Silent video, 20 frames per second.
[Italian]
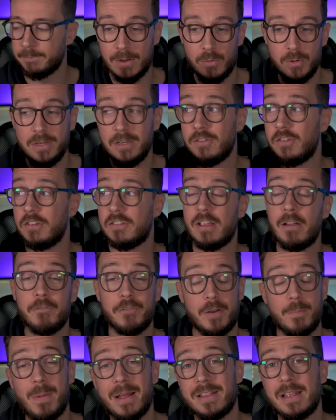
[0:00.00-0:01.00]
Quindi ci siamo
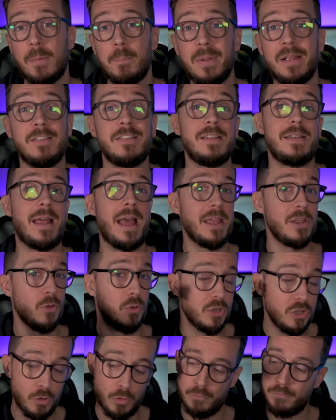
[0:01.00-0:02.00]
fermati al benzinaio,
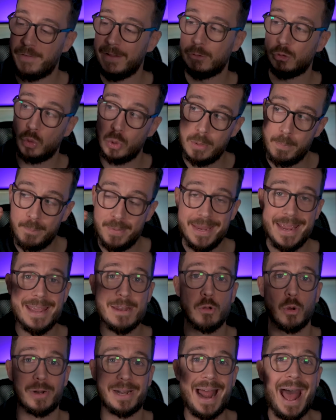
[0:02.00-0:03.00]
io ho fatto il
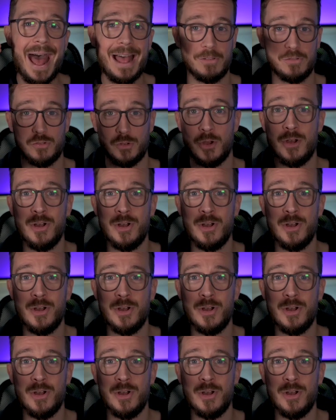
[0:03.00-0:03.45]
pieno raso